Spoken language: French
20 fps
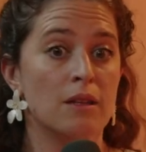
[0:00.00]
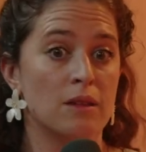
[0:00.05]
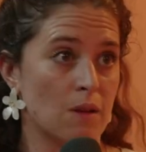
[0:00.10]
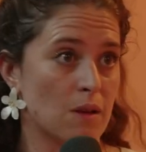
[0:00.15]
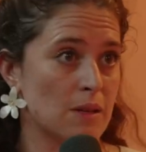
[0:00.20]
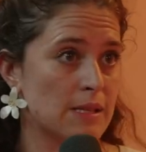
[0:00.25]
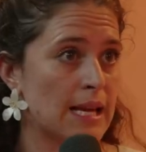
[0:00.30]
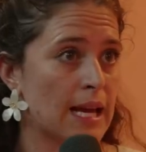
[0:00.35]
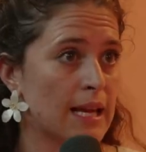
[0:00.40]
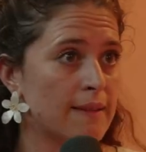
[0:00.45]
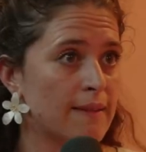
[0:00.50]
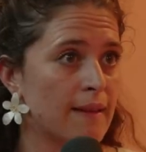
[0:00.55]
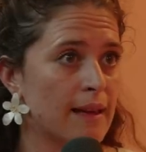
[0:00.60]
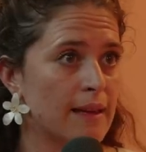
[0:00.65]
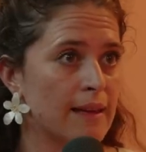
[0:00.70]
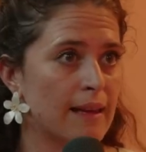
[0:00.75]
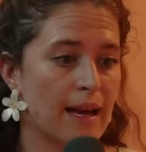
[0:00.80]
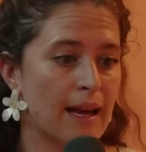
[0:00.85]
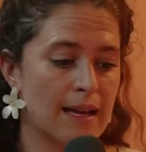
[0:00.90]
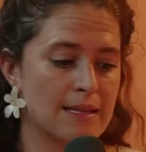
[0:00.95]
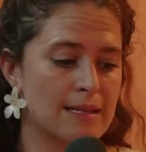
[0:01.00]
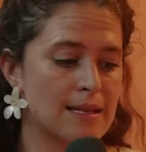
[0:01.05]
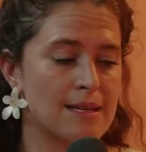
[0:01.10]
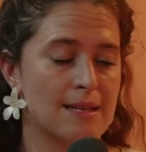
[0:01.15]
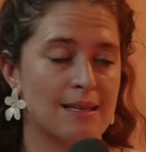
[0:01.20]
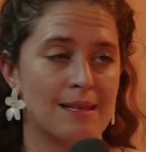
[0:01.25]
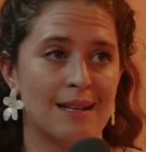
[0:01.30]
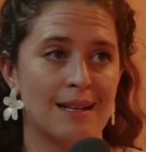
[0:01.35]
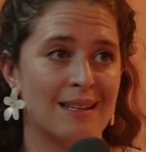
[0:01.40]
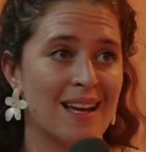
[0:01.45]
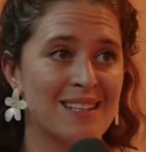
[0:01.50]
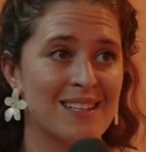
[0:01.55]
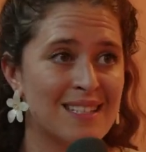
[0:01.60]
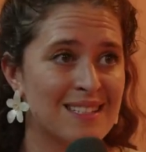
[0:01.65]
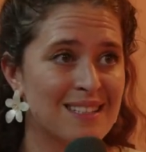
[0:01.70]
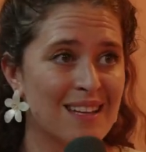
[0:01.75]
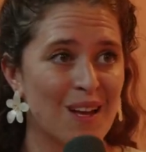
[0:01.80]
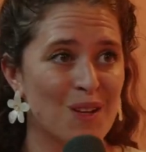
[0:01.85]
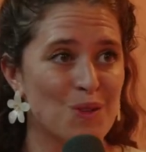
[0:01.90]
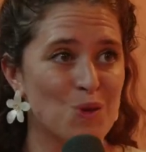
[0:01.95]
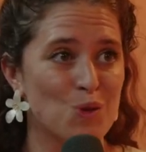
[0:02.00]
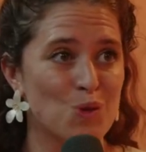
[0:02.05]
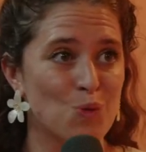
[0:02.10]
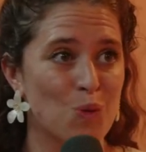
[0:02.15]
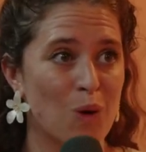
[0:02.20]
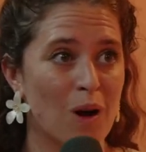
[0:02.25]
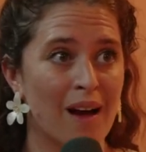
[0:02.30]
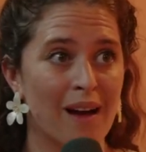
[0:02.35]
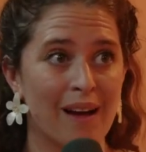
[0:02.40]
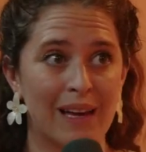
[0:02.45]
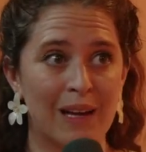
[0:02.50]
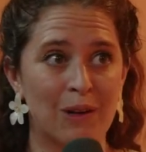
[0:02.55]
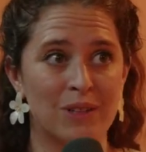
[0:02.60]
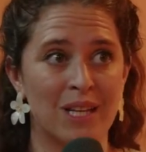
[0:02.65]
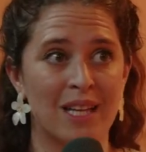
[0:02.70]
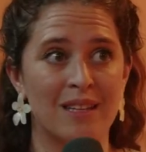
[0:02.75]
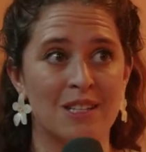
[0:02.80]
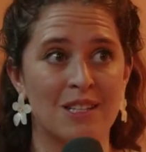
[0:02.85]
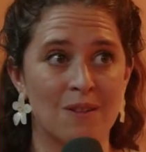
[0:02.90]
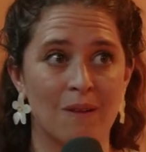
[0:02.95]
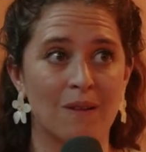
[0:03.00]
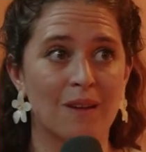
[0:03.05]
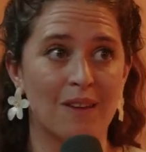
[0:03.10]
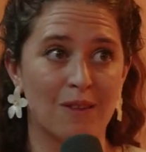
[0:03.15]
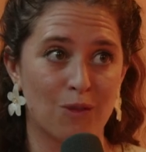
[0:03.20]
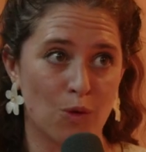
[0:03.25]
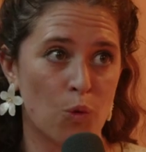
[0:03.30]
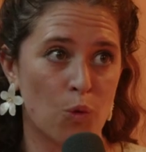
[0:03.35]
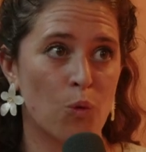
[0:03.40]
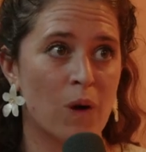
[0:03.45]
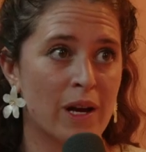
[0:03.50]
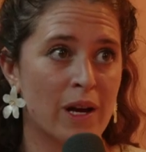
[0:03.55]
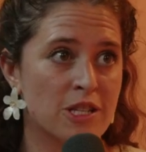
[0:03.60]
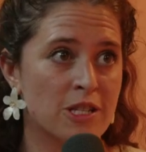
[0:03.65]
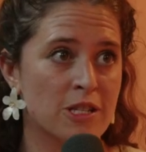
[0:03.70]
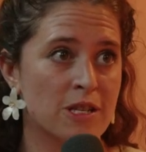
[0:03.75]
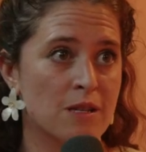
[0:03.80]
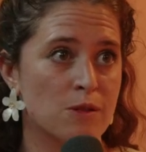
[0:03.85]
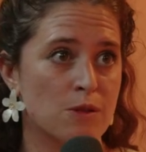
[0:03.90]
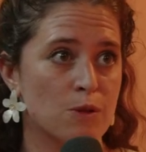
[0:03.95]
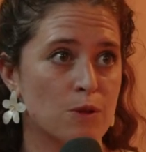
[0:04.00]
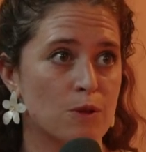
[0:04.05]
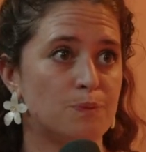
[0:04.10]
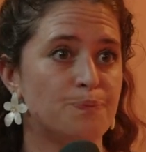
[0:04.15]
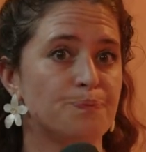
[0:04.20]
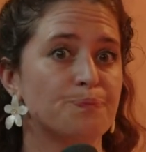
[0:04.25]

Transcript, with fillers: Dans certains cas, si c'était le dernier train du soir et qu'on a des gens qui sont loin de chez eux,